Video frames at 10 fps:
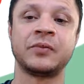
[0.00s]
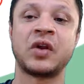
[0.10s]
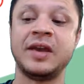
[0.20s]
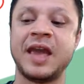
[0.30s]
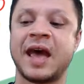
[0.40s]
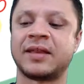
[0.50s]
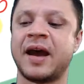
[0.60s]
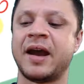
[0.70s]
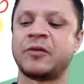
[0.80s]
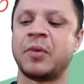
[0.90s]
E essa é
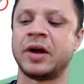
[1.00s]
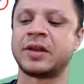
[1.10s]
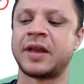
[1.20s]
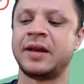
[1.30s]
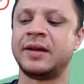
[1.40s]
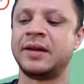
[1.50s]
a resposta